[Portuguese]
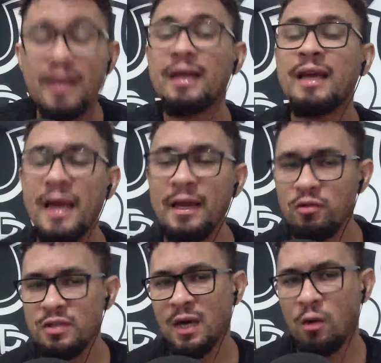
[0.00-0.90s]
quem
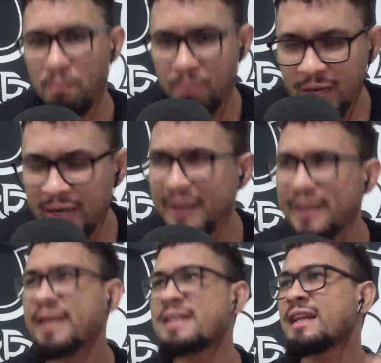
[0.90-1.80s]
nos acompanha,
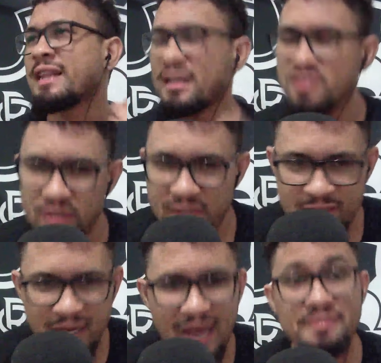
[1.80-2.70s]
quem já está nas nossas
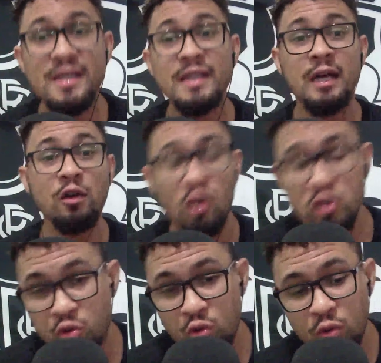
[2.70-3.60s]
lives, quem está no
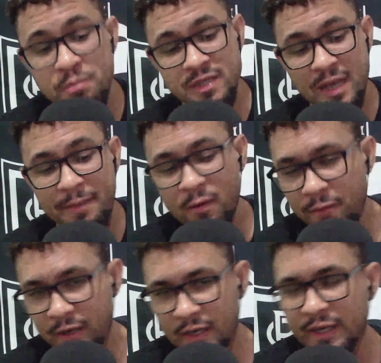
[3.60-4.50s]
nosso grupo, sabe que eu
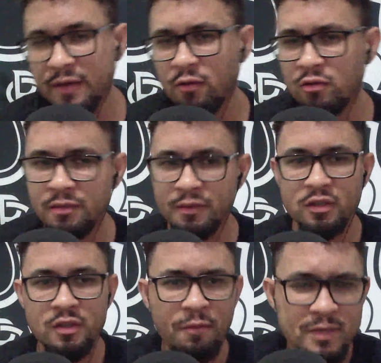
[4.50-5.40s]
falei, né? Inclusive eu trouxe
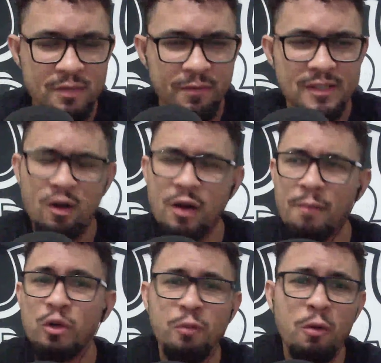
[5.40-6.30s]
informação, falei assim, olha, é
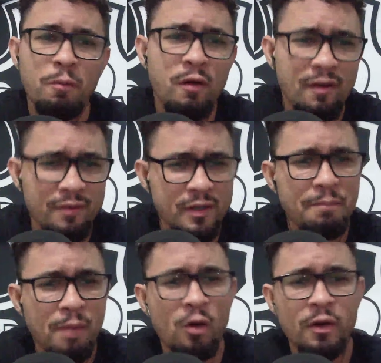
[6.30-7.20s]
muito pouco provável que
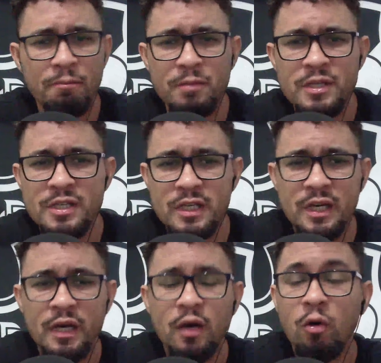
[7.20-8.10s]
Paulinho,
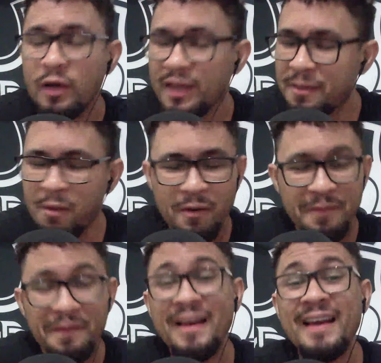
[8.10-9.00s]
ou que Paulinho,
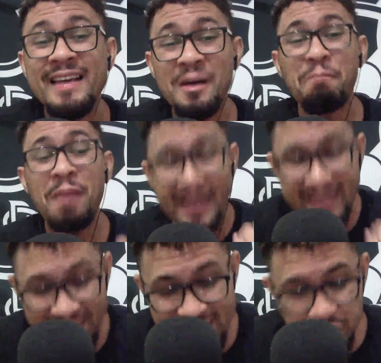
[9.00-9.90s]
que o
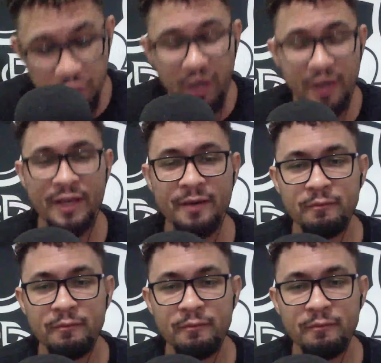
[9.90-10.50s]
Paier jogue